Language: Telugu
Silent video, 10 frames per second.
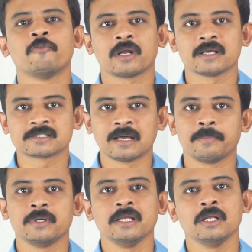ఫర్
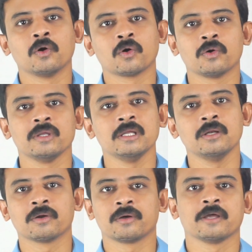ఎగ్జాంపుల్ డీలోనో
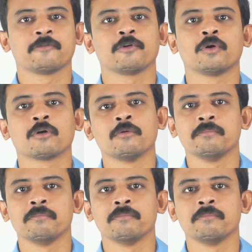ఈలోనో e ఎఫ్లోనో